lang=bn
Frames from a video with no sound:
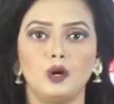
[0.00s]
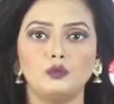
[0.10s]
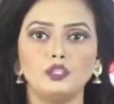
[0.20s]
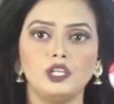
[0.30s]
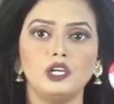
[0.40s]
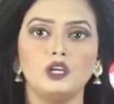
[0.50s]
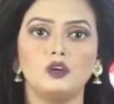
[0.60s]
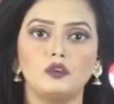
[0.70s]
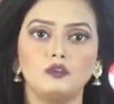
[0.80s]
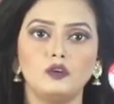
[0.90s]
ময়মনসিংহের
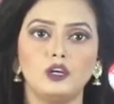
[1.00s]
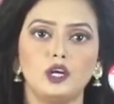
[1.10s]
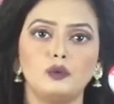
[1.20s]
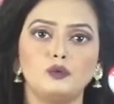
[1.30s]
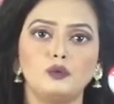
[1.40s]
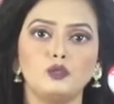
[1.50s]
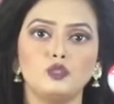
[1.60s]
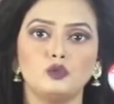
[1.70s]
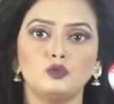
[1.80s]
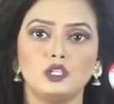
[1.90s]
পূর্ব
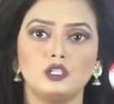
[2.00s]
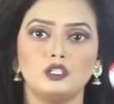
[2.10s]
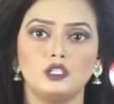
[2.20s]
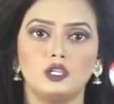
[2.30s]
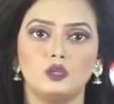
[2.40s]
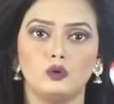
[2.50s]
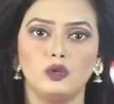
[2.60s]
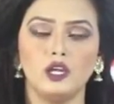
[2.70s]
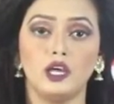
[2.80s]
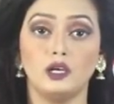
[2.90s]
পূর্বশত্রুতার জের
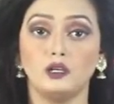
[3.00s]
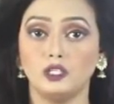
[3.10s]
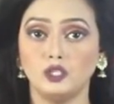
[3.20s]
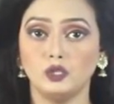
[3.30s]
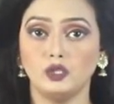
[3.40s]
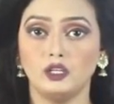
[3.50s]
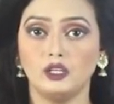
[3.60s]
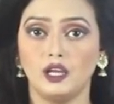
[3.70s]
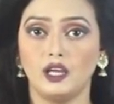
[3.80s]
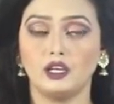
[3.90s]
ধরে এক কৃষকের
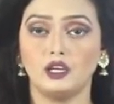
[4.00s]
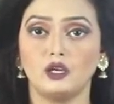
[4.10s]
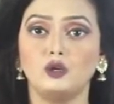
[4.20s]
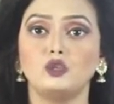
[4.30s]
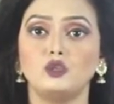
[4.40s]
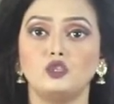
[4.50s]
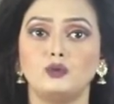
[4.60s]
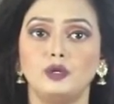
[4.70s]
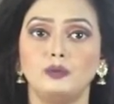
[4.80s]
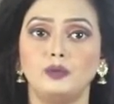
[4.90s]
এক একর
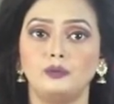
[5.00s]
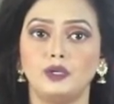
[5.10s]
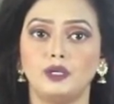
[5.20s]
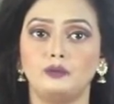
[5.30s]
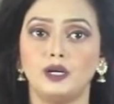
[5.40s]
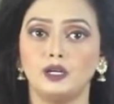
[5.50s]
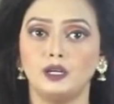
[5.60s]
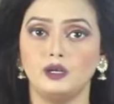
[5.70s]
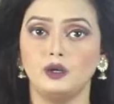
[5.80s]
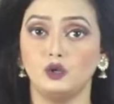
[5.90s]
জমির পেঁপের
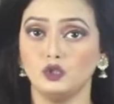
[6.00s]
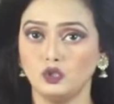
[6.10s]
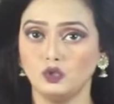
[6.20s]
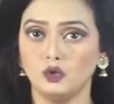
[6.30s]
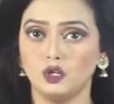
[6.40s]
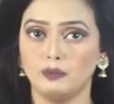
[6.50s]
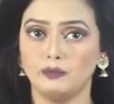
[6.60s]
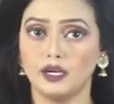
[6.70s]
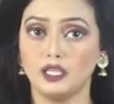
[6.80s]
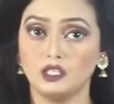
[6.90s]
বাগান নষ্ট করার
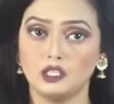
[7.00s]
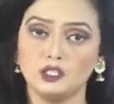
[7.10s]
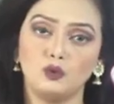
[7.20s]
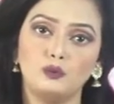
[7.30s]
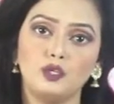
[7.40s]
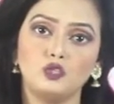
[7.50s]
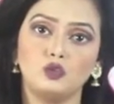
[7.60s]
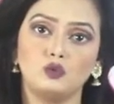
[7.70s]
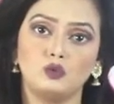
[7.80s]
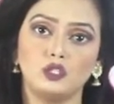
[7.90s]
পায়তারার
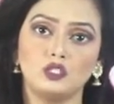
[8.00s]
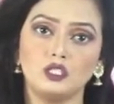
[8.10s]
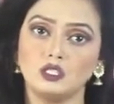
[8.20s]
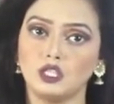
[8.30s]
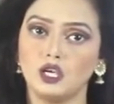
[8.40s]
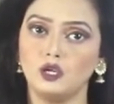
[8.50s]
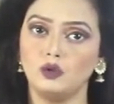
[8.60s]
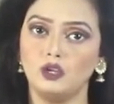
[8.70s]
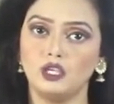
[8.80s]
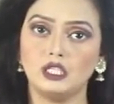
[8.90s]
অভিযোগ উঠেছে
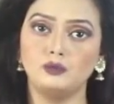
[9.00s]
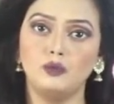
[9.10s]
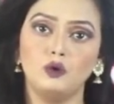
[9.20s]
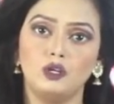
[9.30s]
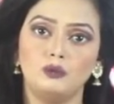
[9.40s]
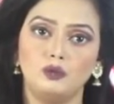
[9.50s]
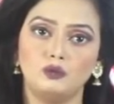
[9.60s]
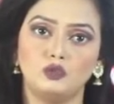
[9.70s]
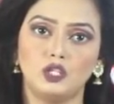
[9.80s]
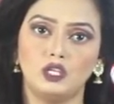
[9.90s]
স্থানীয় একটি মহলের
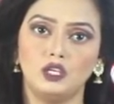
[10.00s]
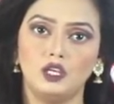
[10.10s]
বিরুদ্ধে